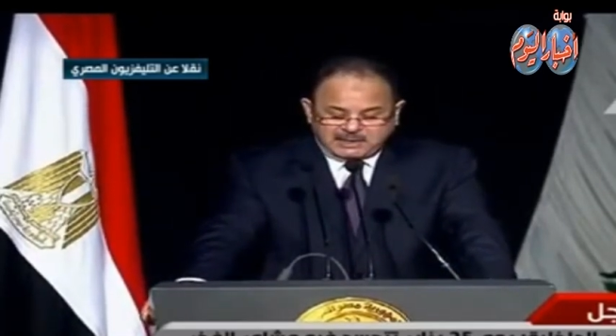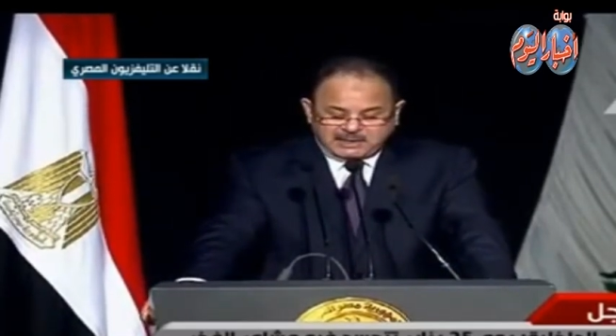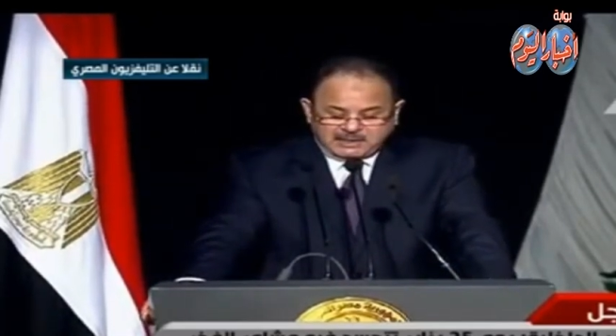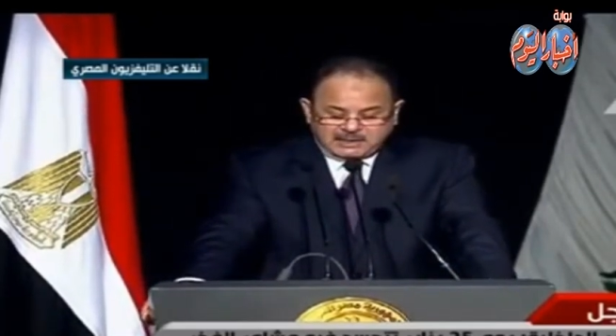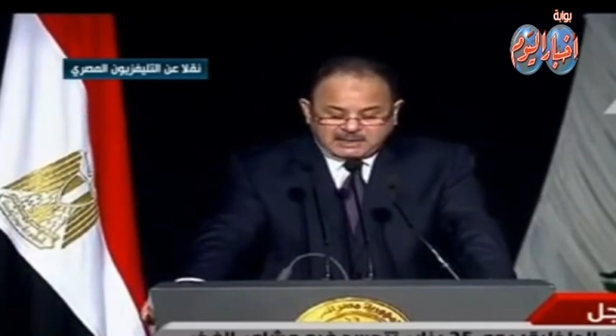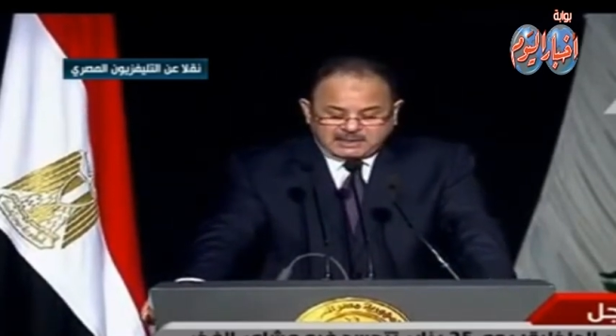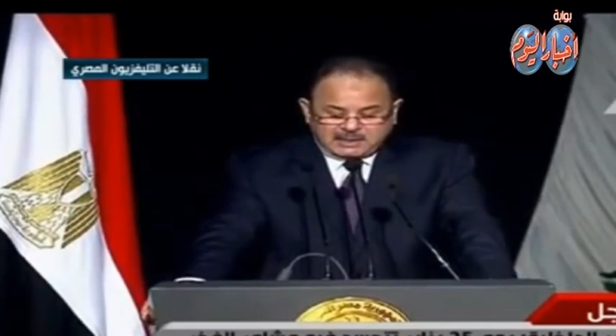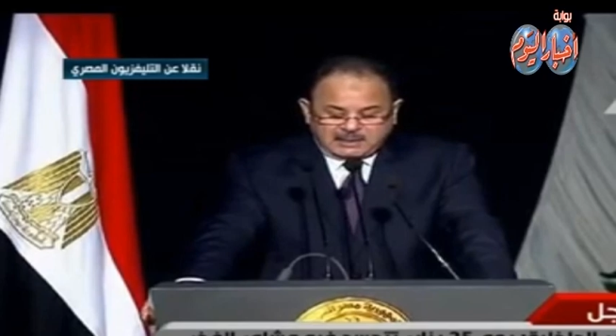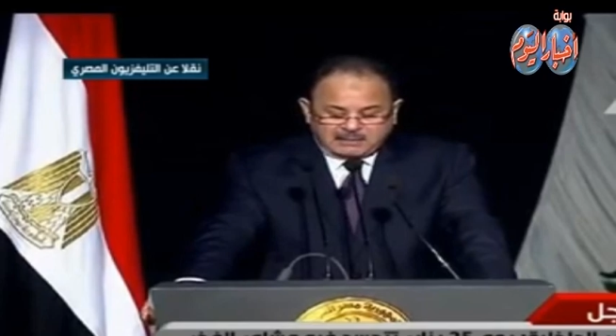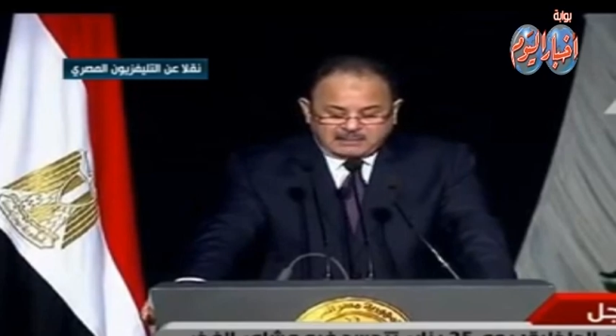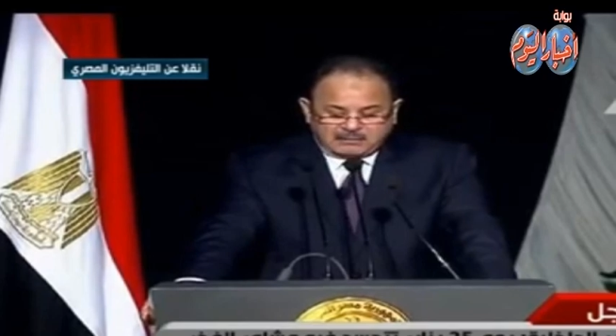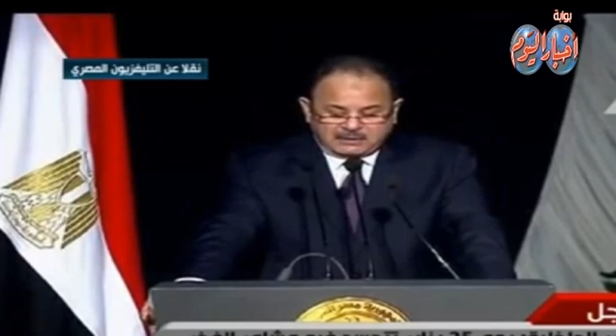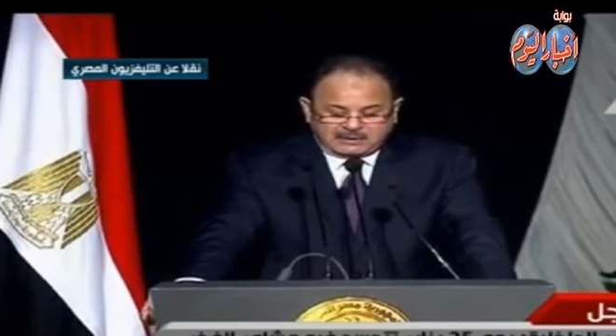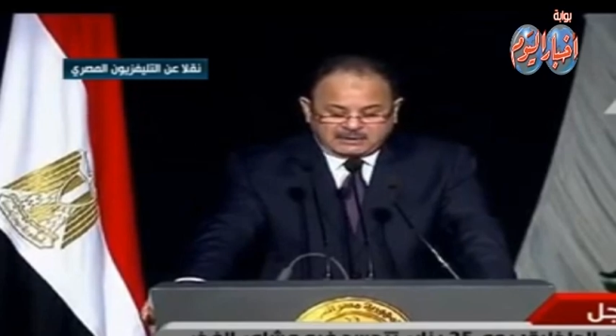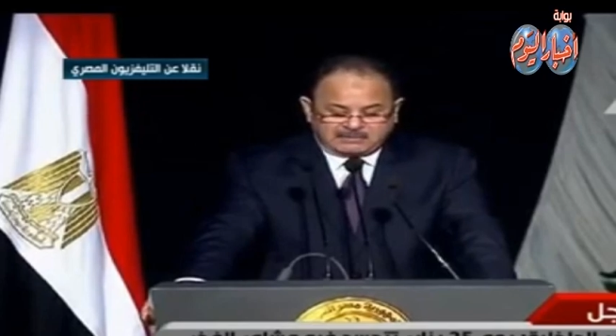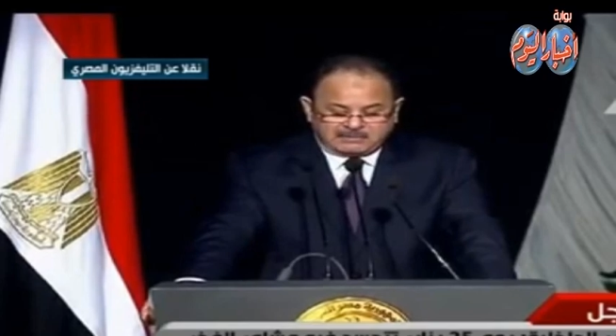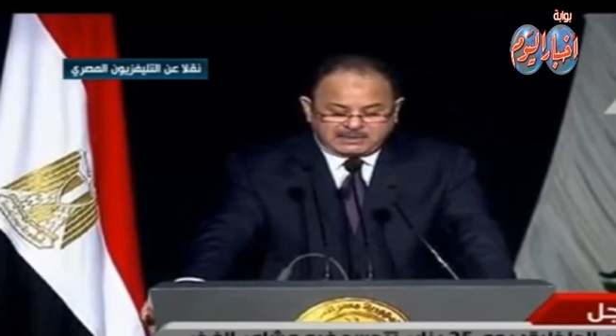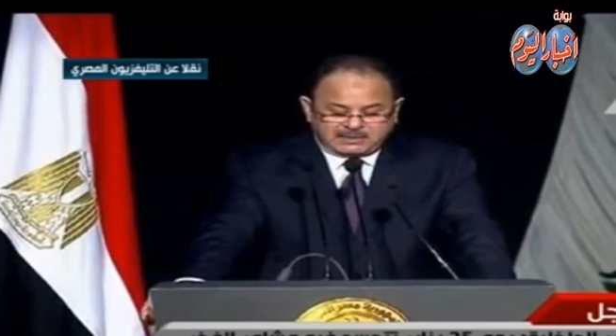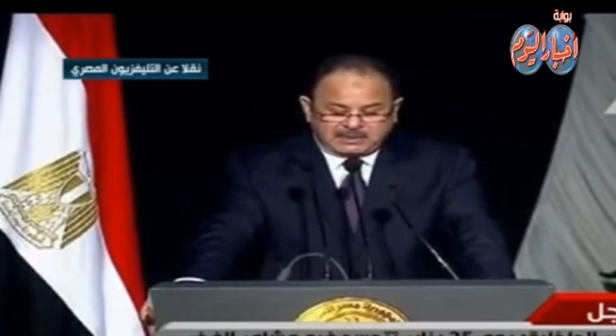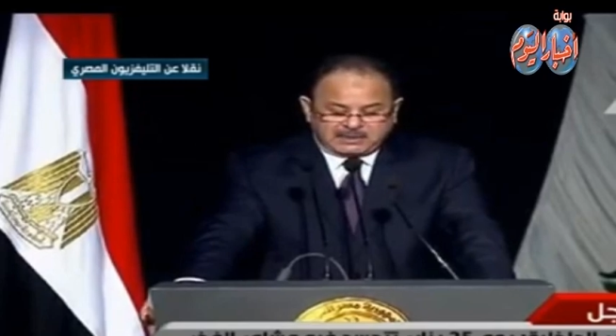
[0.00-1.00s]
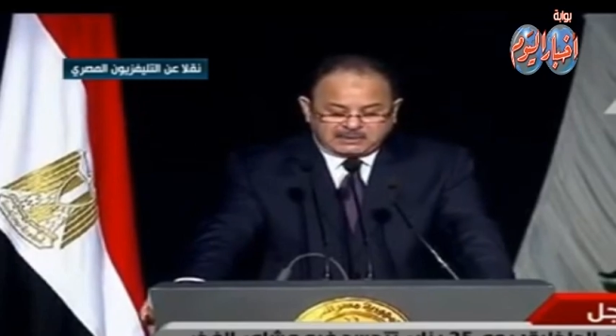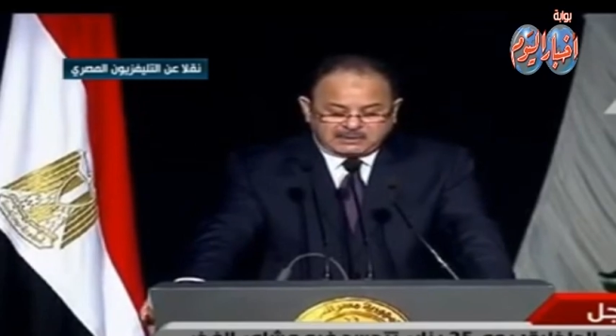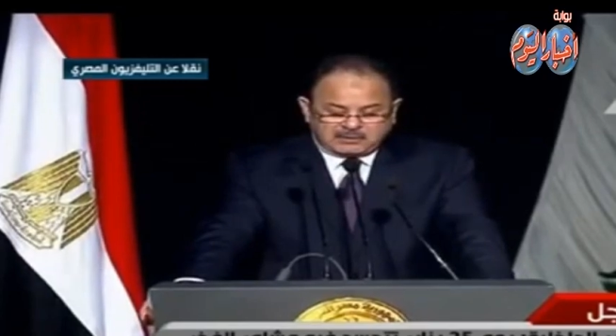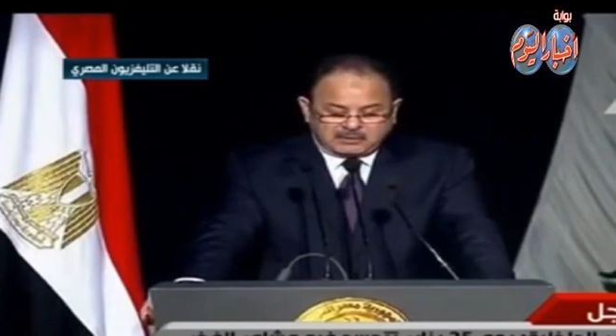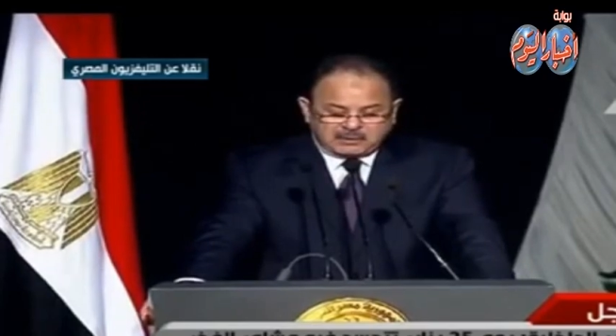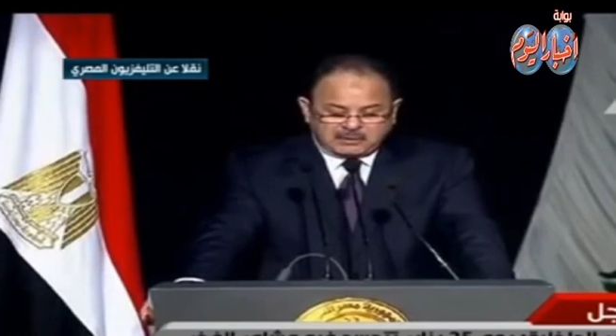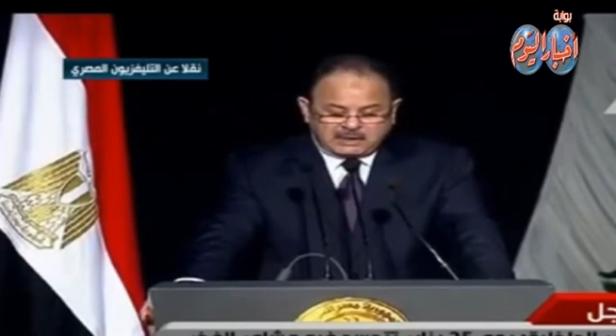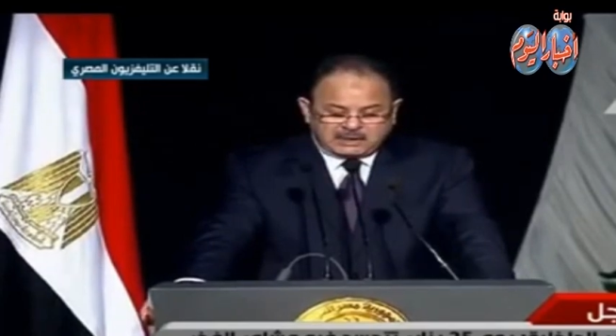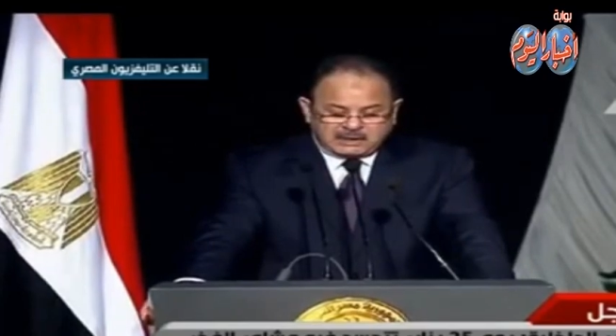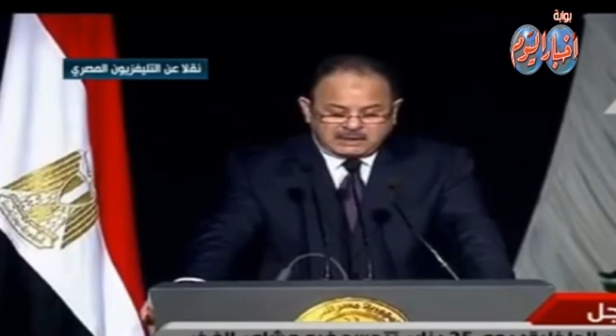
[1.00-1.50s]
وتمكين كل
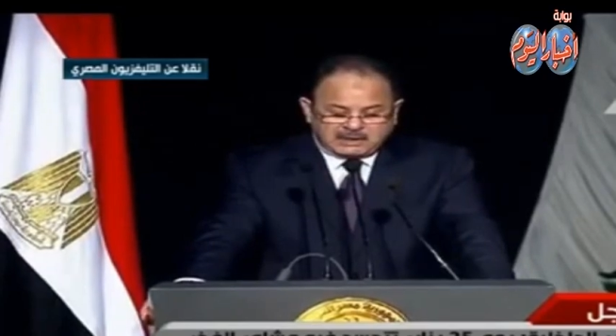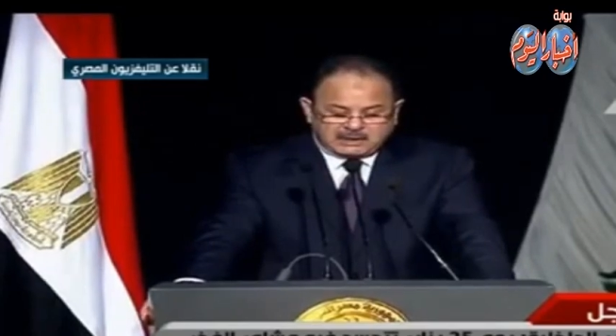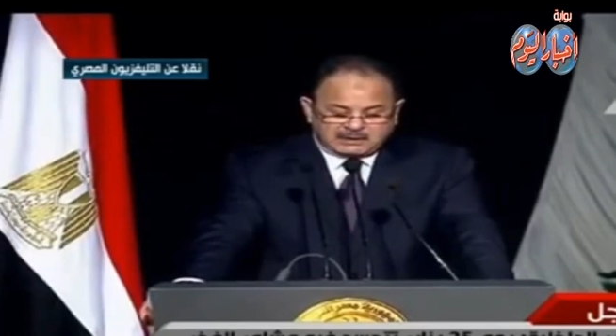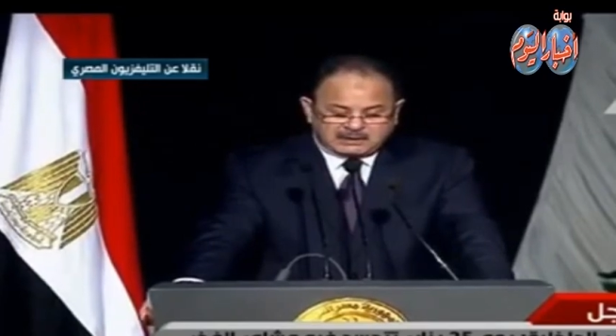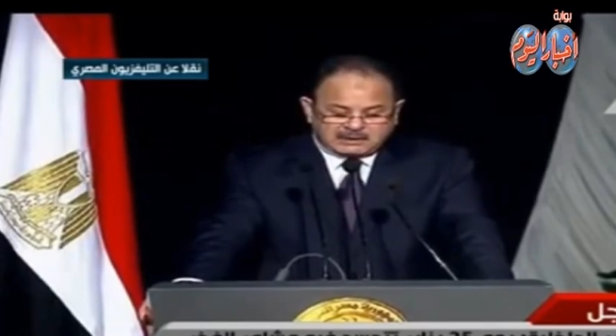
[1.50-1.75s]
الأطراف من